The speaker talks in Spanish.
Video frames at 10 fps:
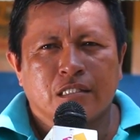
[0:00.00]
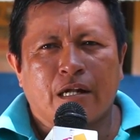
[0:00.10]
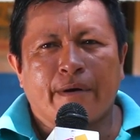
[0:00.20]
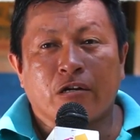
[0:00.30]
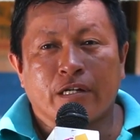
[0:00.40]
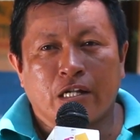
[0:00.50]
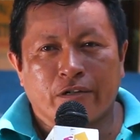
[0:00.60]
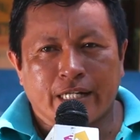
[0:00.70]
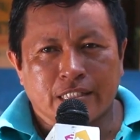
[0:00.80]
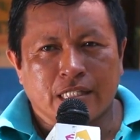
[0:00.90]
trabajo en
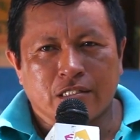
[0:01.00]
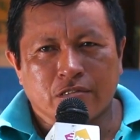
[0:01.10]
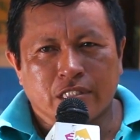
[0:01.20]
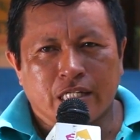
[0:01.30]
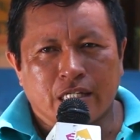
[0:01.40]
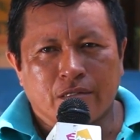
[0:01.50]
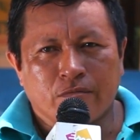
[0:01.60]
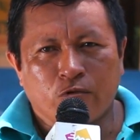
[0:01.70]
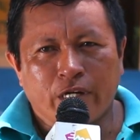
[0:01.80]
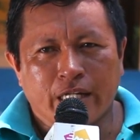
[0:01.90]
la organización de
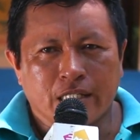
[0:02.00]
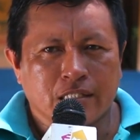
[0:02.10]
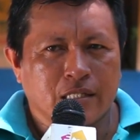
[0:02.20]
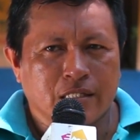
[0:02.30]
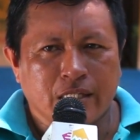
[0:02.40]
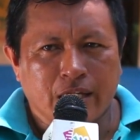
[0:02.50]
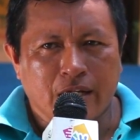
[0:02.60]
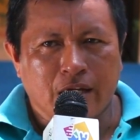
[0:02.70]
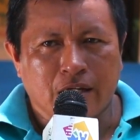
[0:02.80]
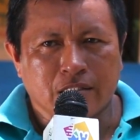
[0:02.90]
mujeres
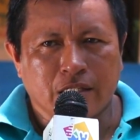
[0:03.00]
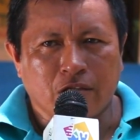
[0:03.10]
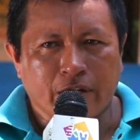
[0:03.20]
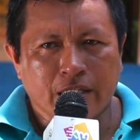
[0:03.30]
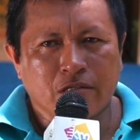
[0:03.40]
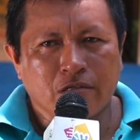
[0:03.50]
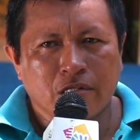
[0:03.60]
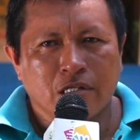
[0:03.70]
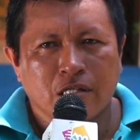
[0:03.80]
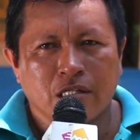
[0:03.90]
de, Loreto
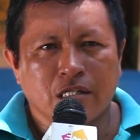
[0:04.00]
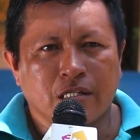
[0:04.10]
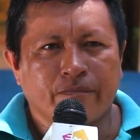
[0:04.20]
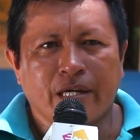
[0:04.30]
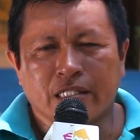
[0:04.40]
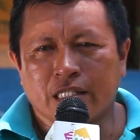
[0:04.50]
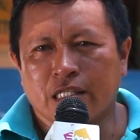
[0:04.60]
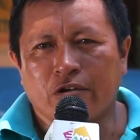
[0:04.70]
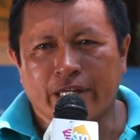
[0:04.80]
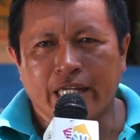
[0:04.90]
y parte
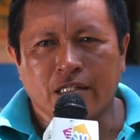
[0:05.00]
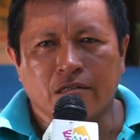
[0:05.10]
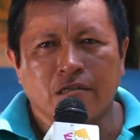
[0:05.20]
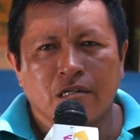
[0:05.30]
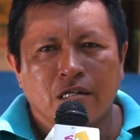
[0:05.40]
en la Oquino.